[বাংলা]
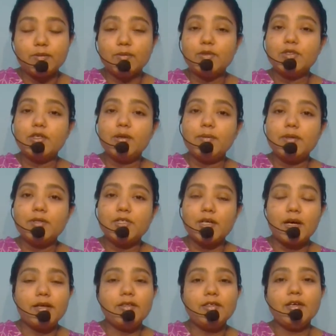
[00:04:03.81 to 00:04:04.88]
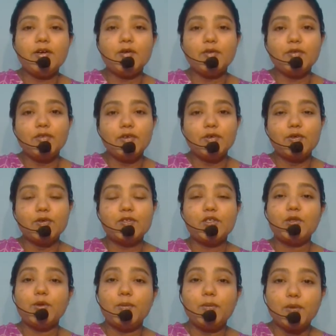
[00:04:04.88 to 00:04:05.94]
মুসলমান সাহিত্যিক কর্তৃক
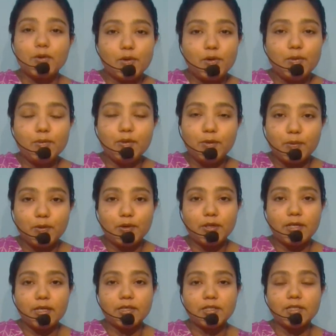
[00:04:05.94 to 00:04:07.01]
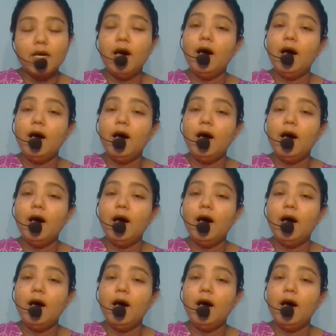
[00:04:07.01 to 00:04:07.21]
রচিত প্রথম উপন্যাস